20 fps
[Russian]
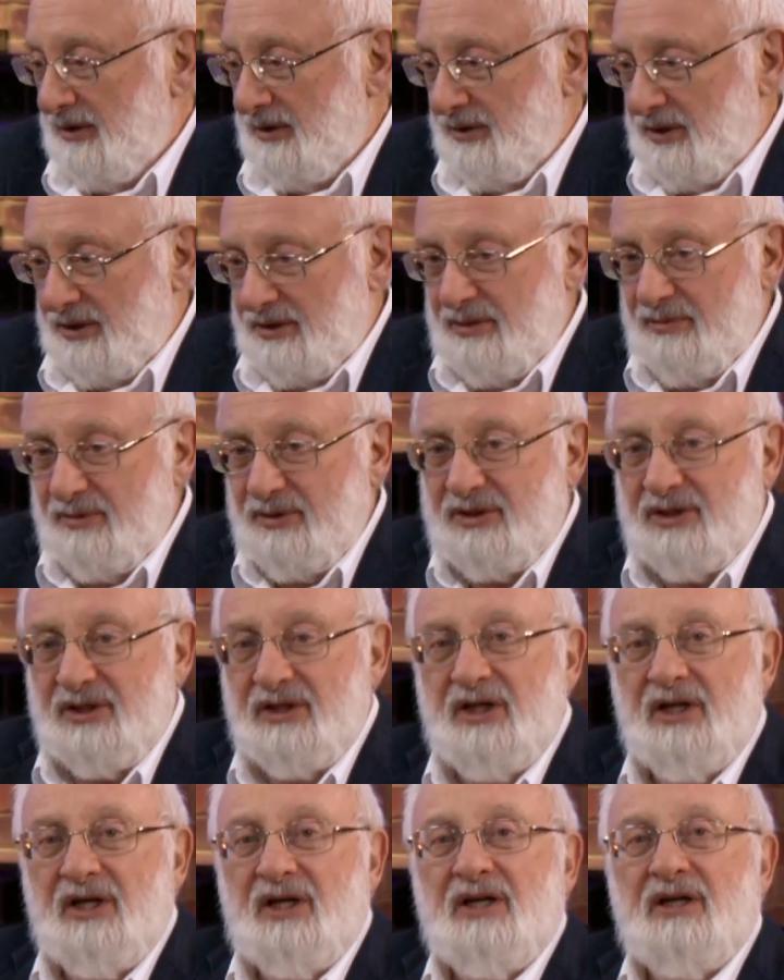Зачем
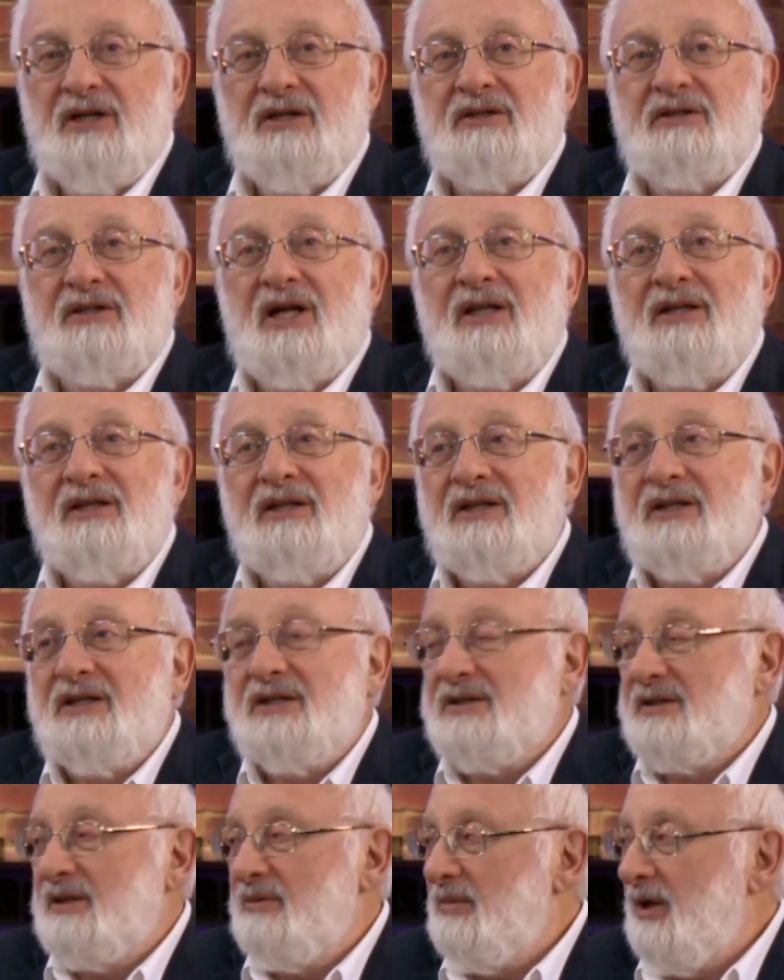эти танки,
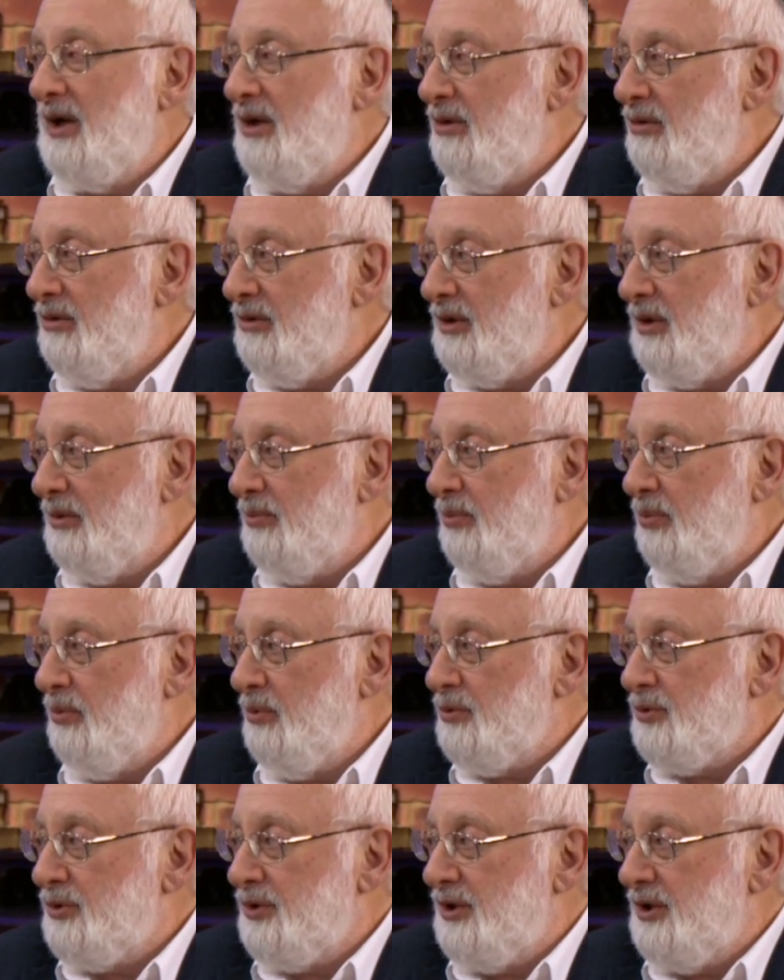самолеты,
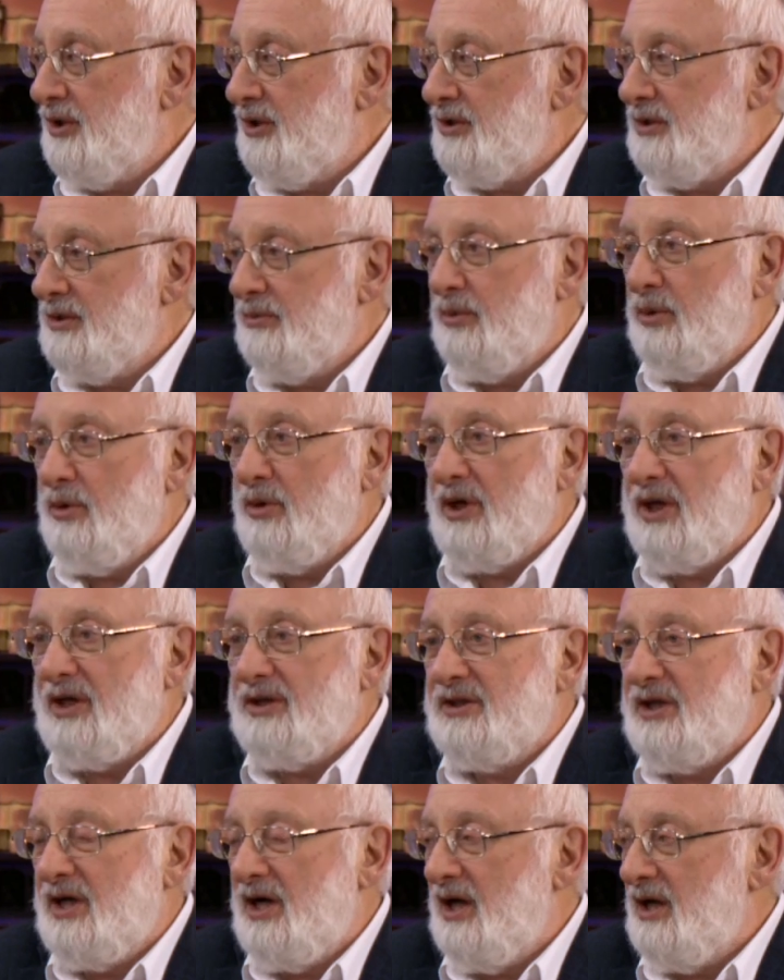пушки, за бугра
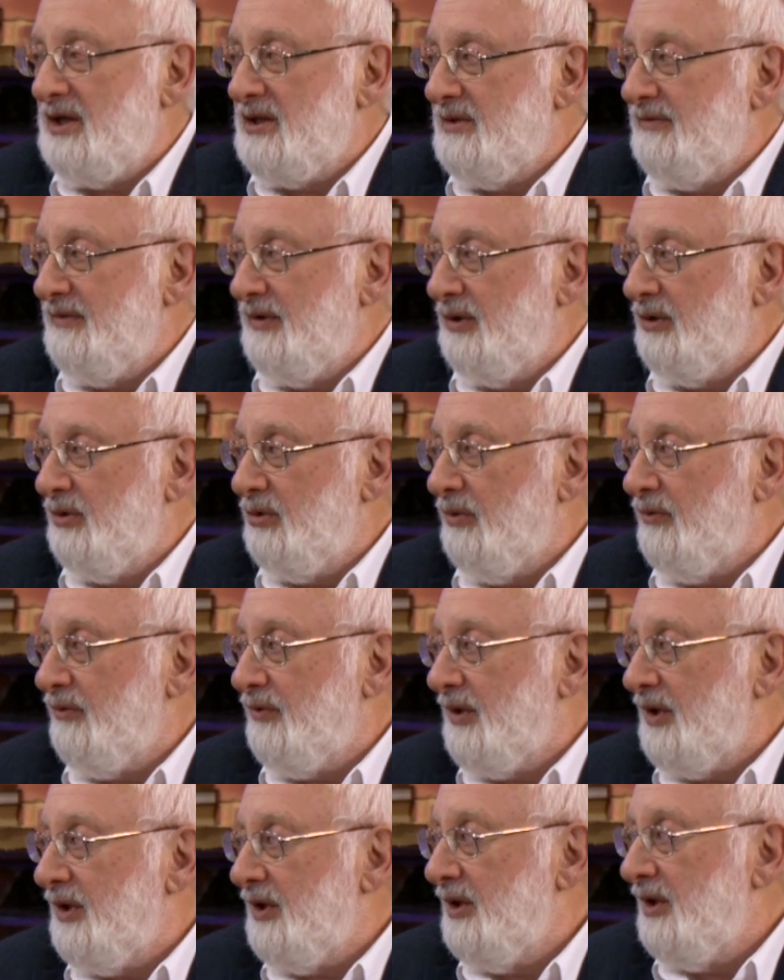стрелять с
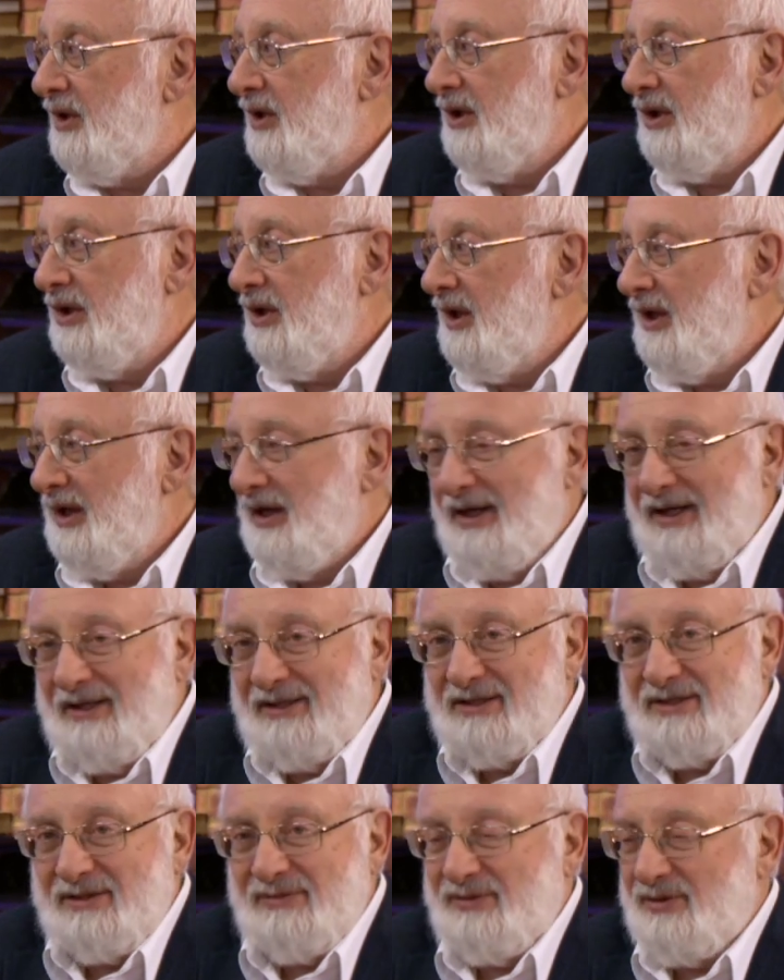винтовкой?
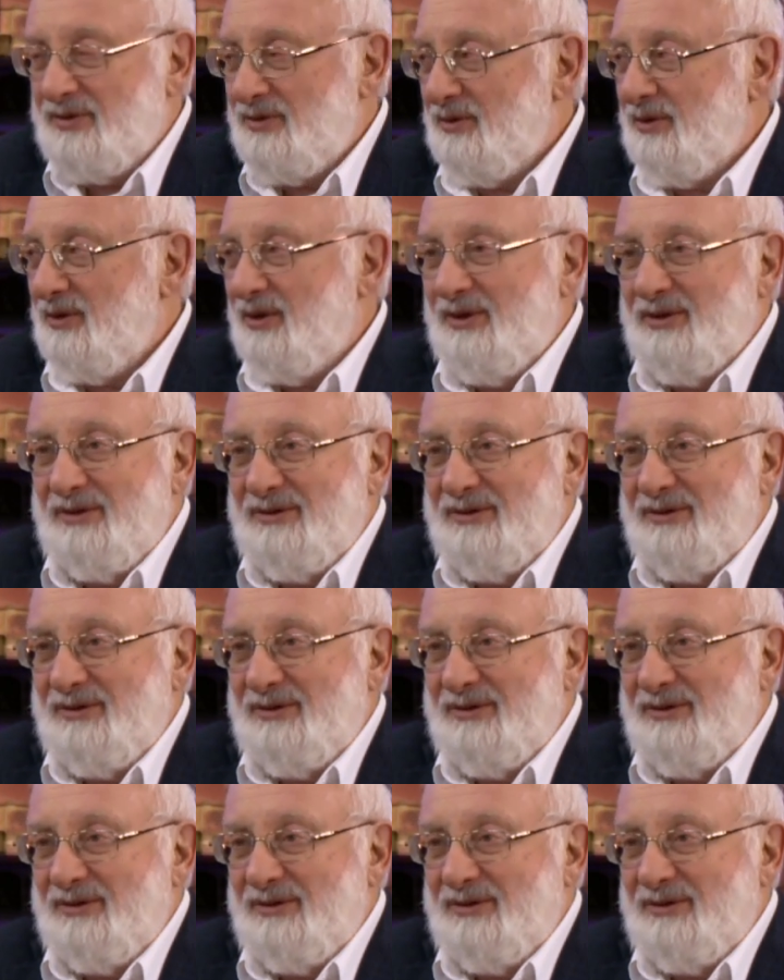Это же все